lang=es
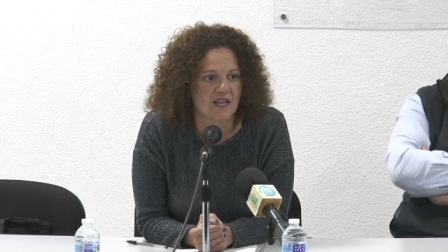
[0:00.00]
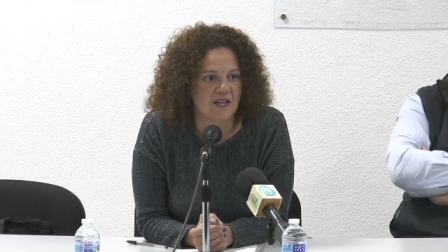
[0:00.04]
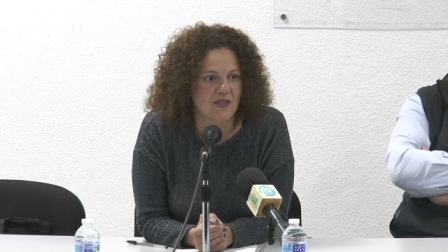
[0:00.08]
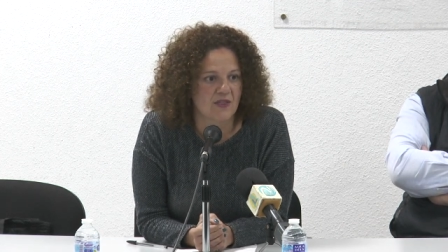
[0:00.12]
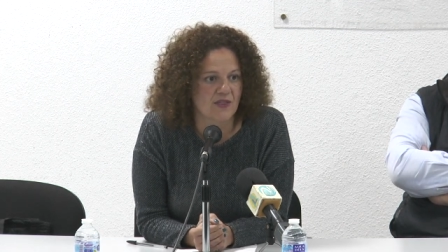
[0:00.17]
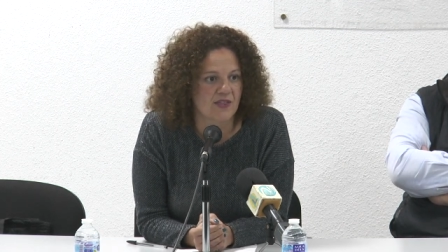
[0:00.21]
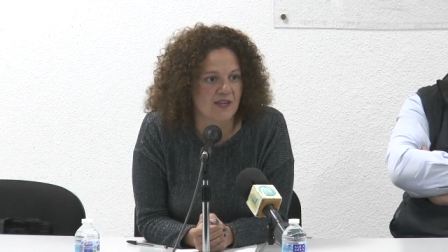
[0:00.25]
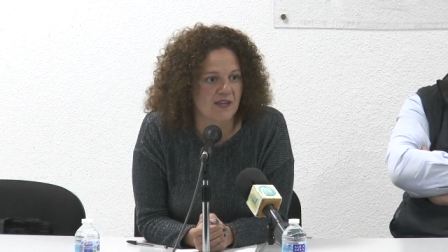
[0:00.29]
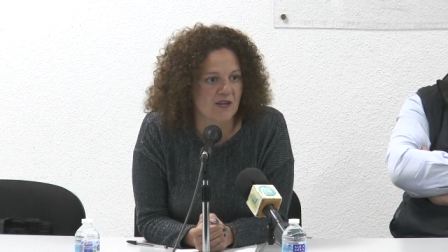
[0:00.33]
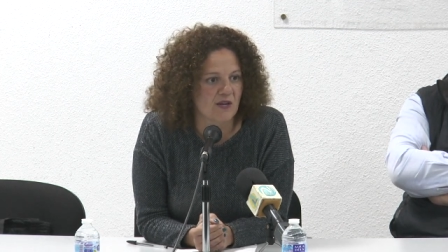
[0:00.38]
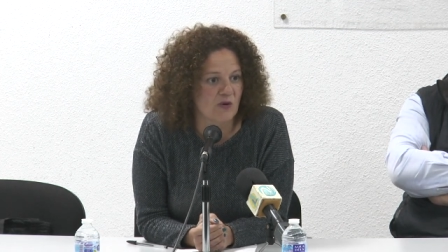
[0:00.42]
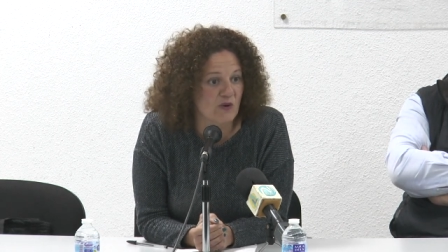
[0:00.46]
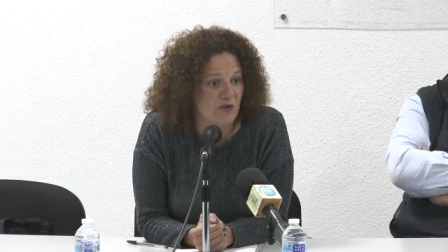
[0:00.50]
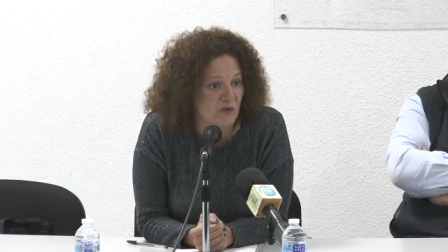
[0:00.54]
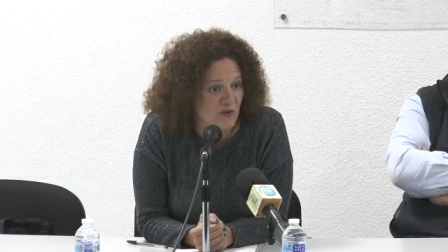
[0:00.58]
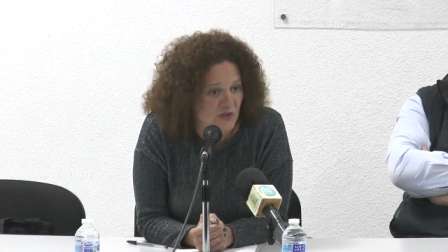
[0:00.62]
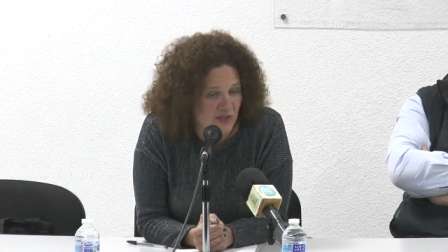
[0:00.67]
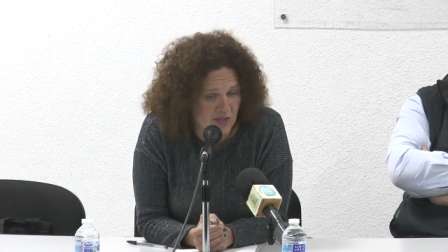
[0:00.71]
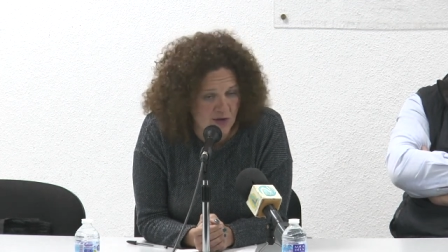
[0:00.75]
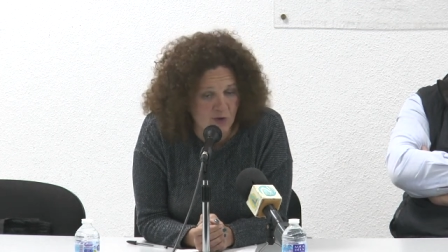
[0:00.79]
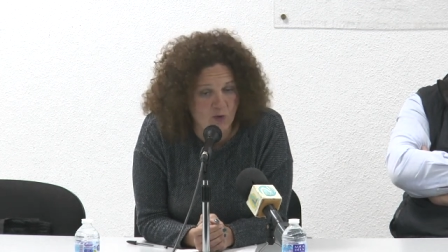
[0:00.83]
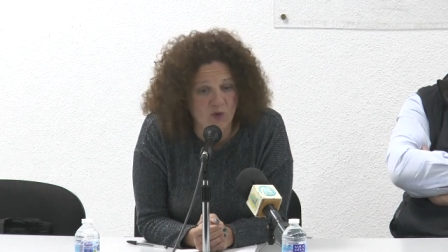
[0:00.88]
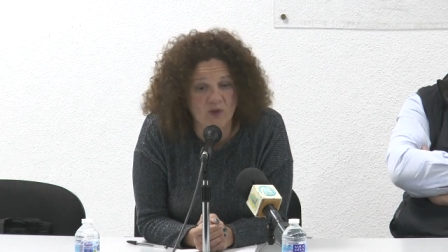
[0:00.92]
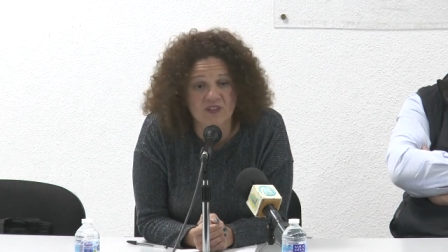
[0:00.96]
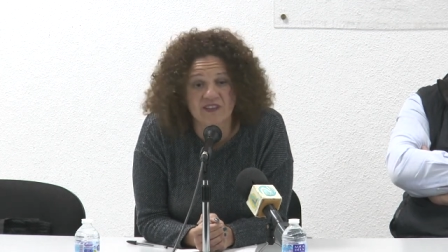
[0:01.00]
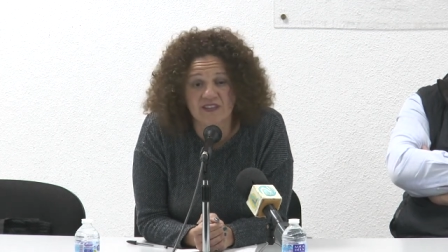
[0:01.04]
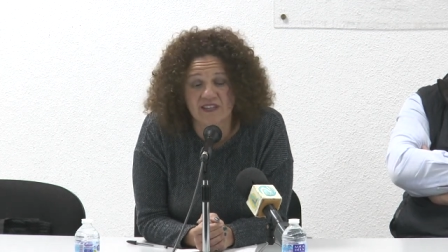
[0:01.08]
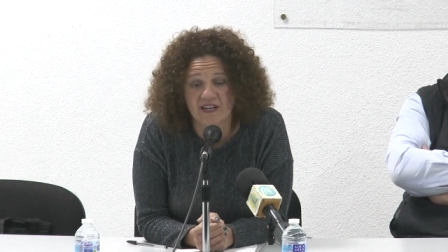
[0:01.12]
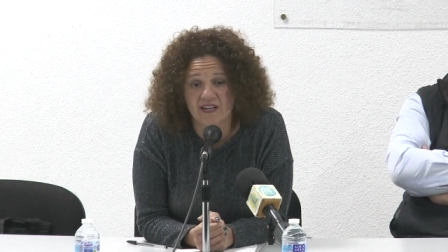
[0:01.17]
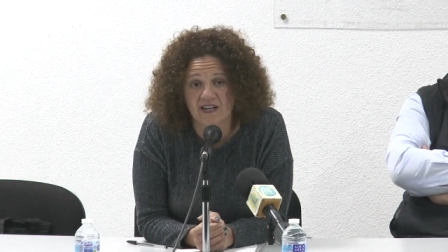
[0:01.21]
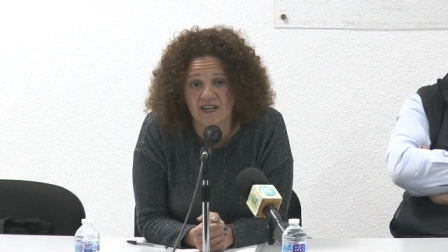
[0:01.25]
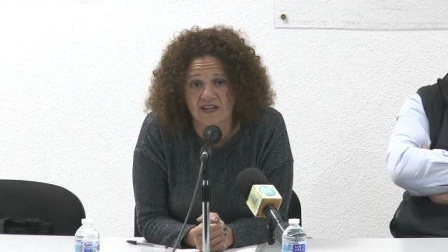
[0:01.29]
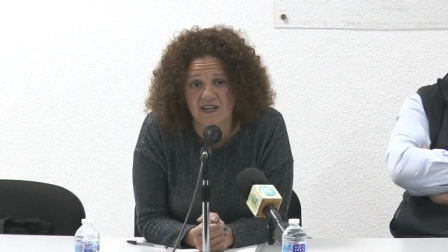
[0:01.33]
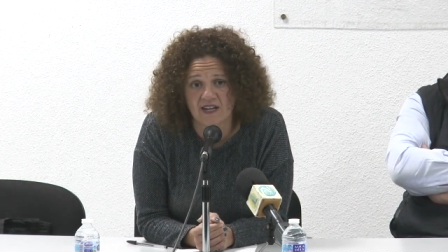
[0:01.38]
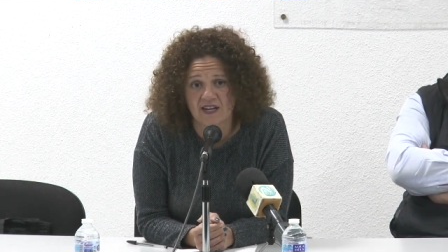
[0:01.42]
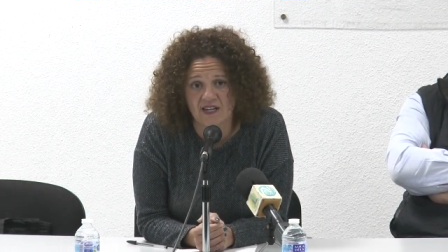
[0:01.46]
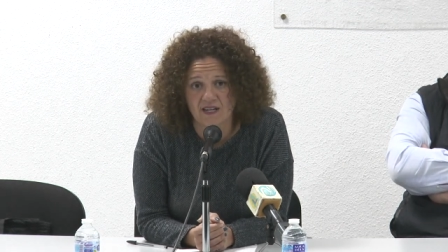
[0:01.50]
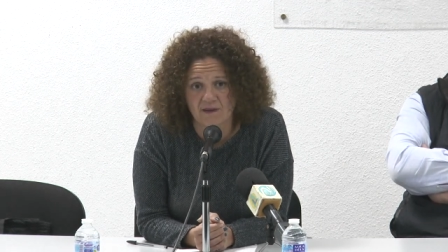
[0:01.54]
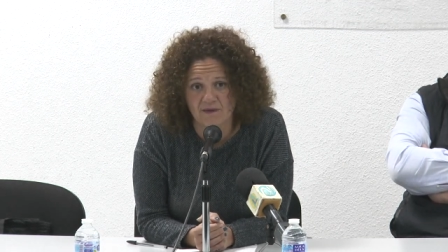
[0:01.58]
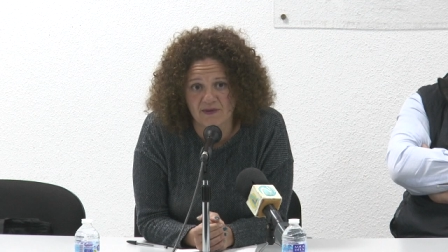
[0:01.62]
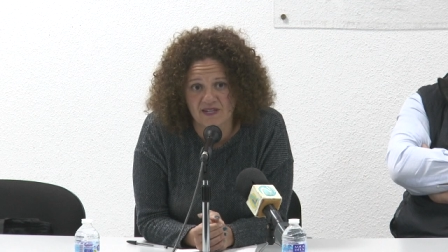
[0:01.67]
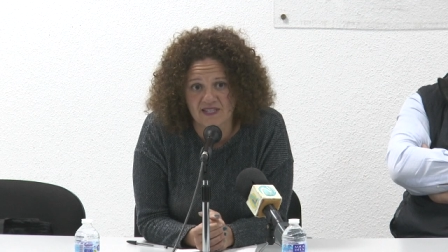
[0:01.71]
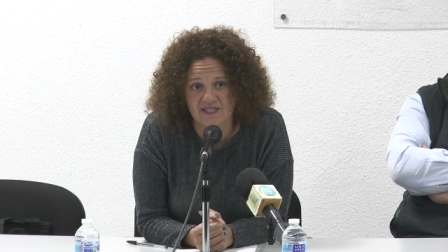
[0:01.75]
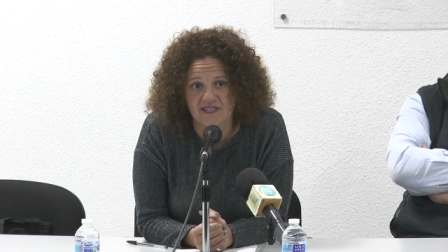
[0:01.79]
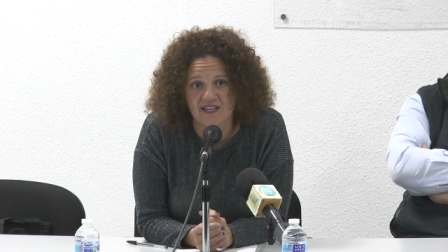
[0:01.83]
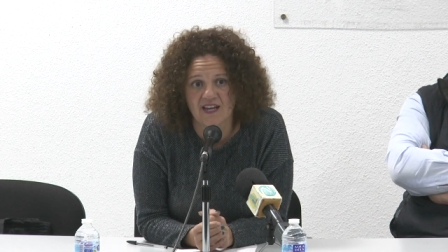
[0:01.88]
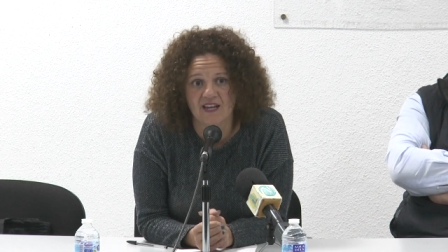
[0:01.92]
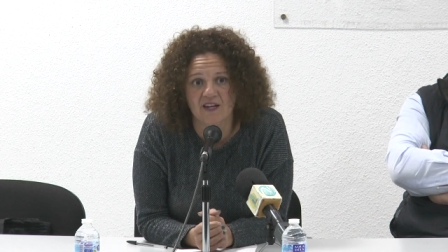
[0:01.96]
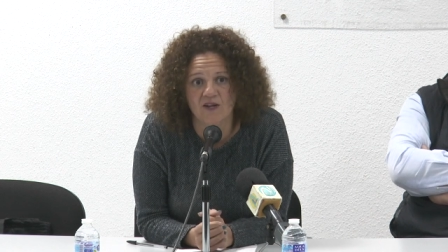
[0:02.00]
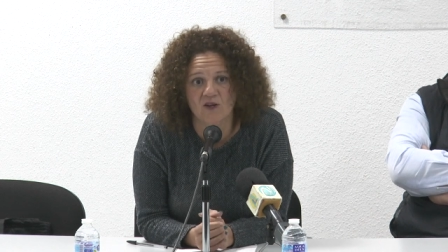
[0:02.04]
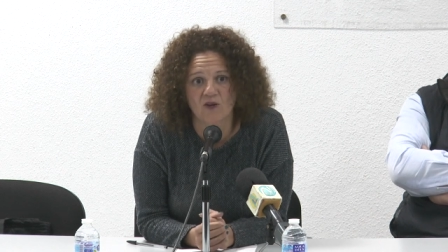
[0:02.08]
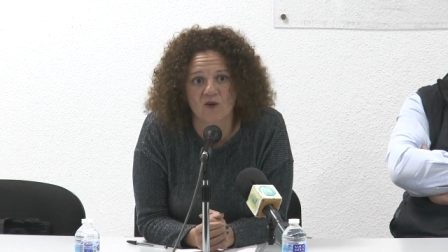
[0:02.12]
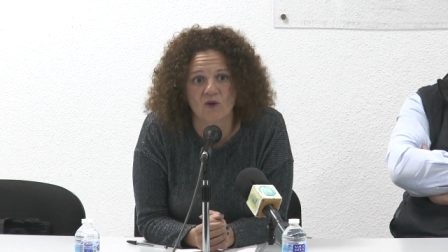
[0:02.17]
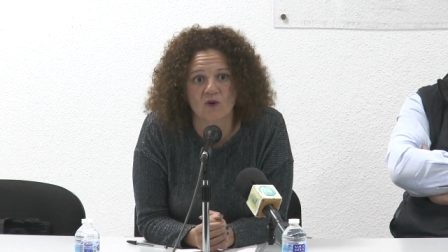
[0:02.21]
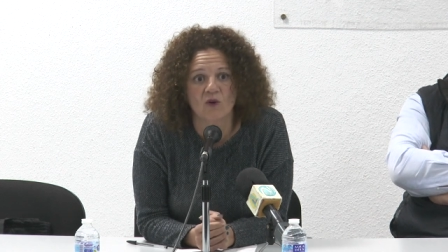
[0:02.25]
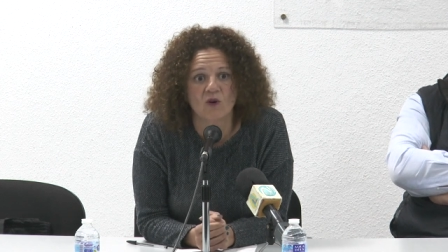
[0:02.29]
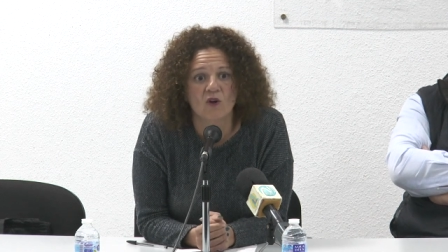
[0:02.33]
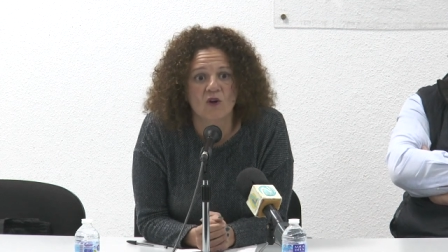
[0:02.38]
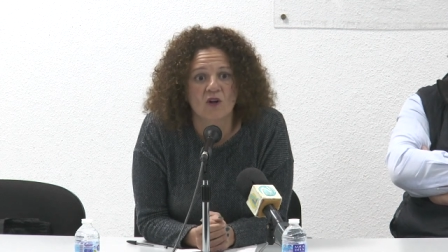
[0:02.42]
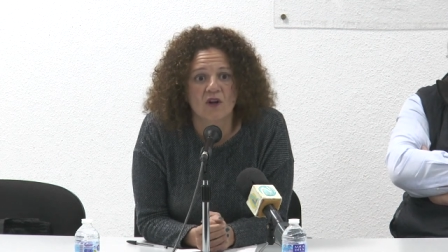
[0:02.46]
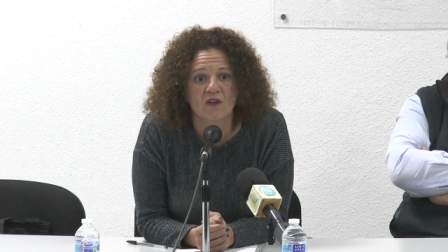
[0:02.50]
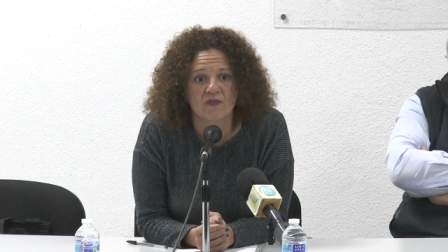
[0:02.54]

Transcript: el 50 eh, aniversario